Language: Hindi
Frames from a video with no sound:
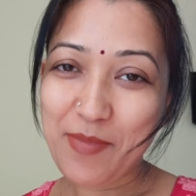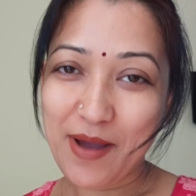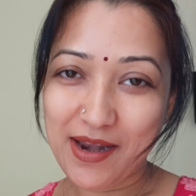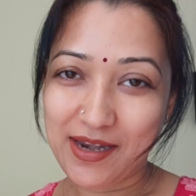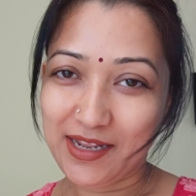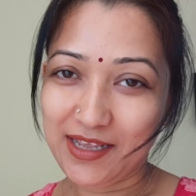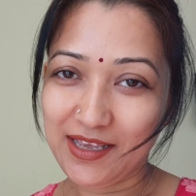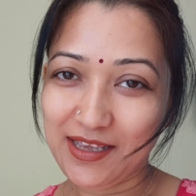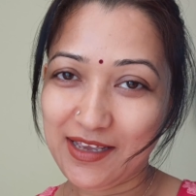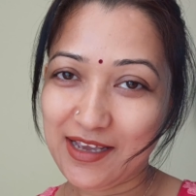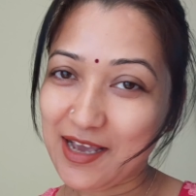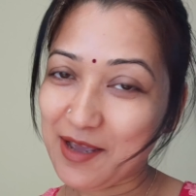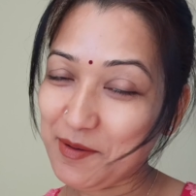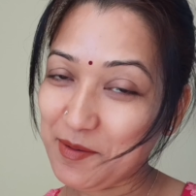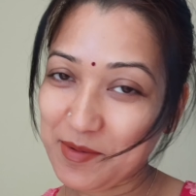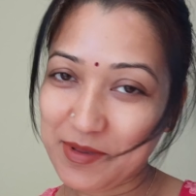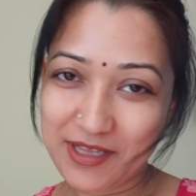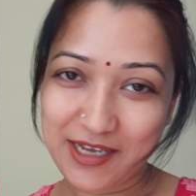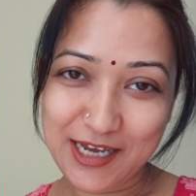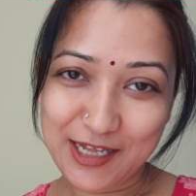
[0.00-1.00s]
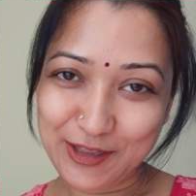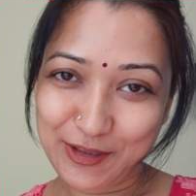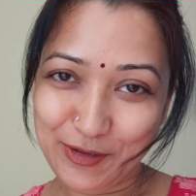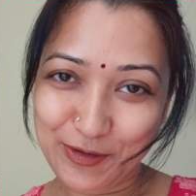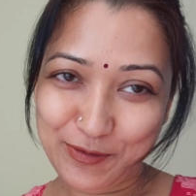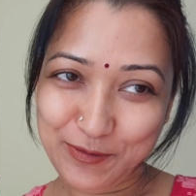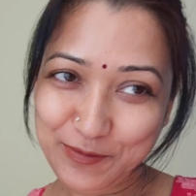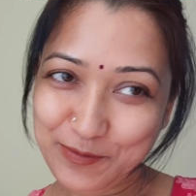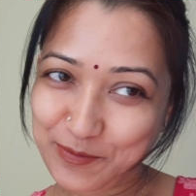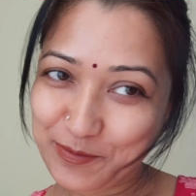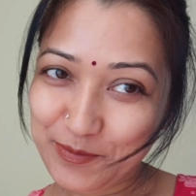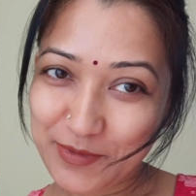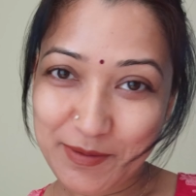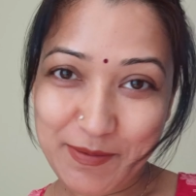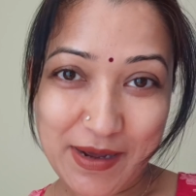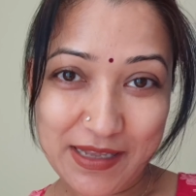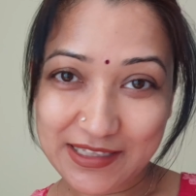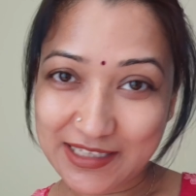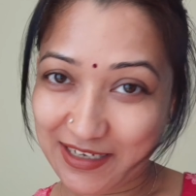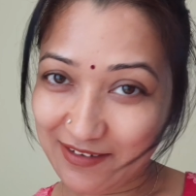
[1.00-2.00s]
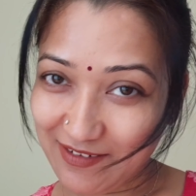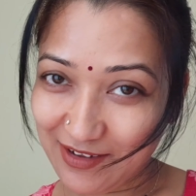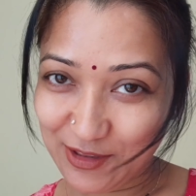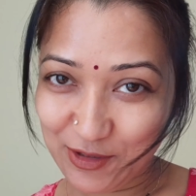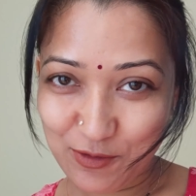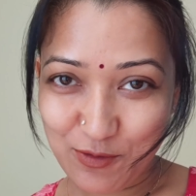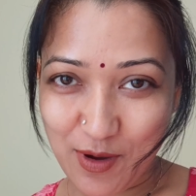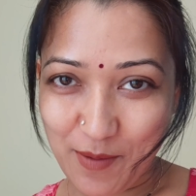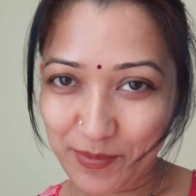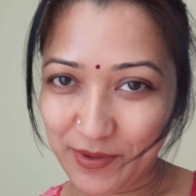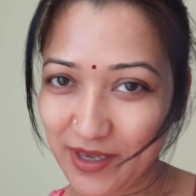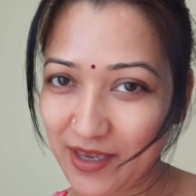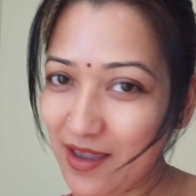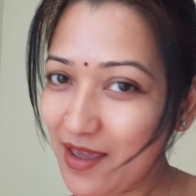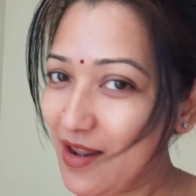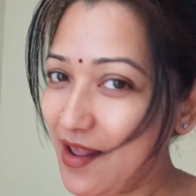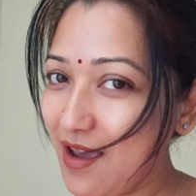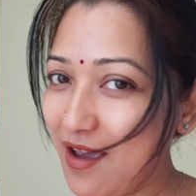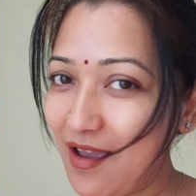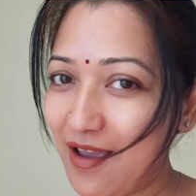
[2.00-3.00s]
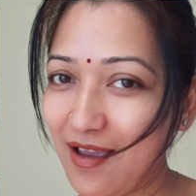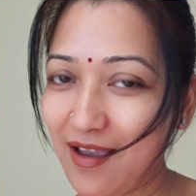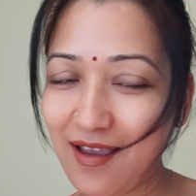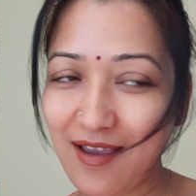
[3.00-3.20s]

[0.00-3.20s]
पानी अभी मैं दिखाती हूँ फिर बात करवाती हूँ आपकी है ना